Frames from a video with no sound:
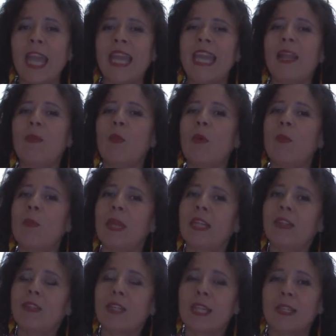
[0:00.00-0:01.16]
en el
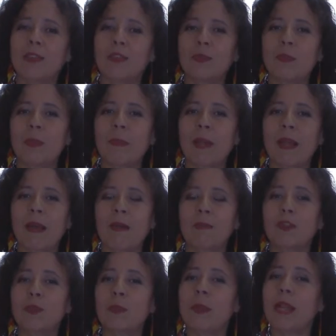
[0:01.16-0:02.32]
momento en que nos
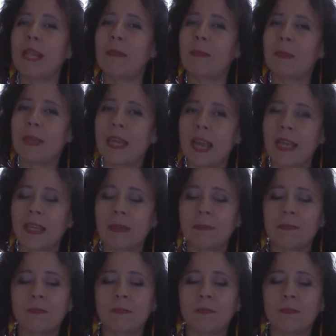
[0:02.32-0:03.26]
preparábamos para el viaje.